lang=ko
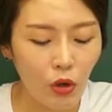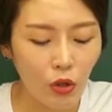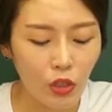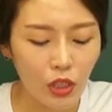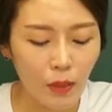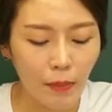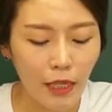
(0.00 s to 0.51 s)

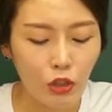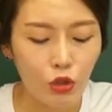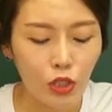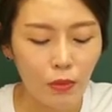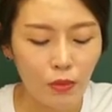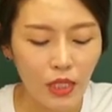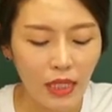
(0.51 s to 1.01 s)
여겨지는
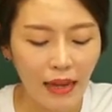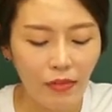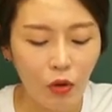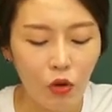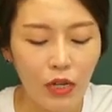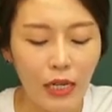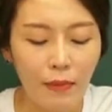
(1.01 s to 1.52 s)
배추김치가
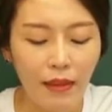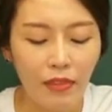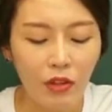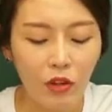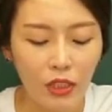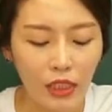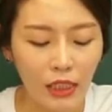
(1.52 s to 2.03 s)
널리
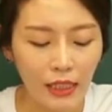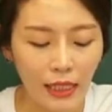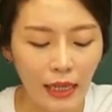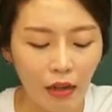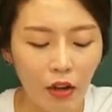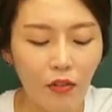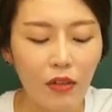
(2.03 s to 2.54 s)
만들어지기
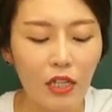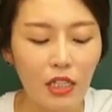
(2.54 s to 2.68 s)
시작한 건